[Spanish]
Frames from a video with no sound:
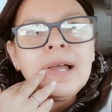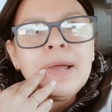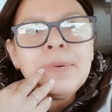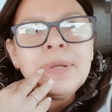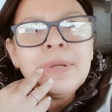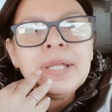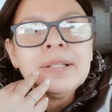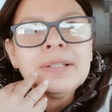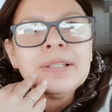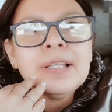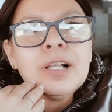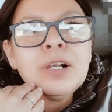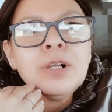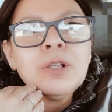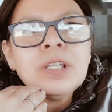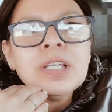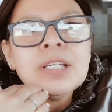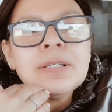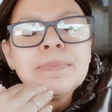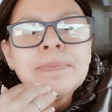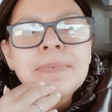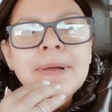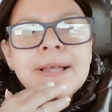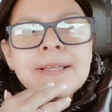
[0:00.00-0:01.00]
aviéntenlo
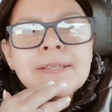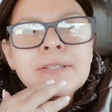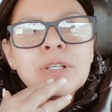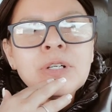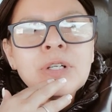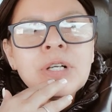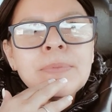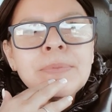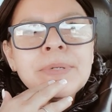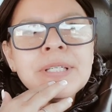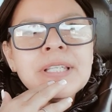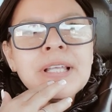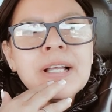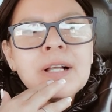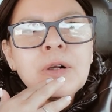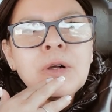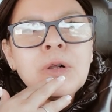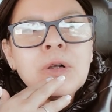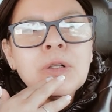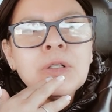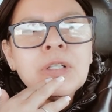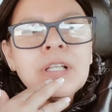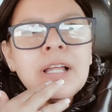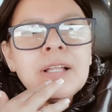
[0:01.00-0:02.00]
despacio que me
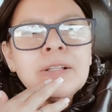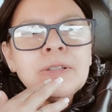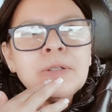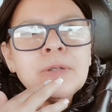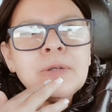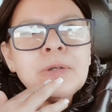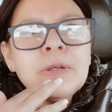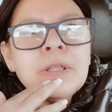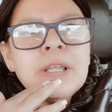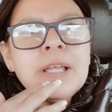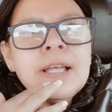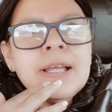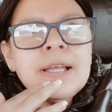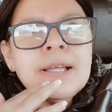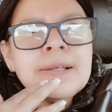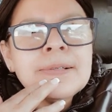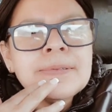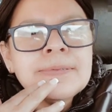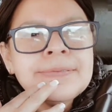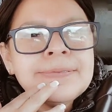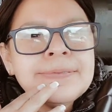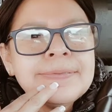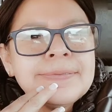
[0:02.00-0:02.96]
sangolotean toda.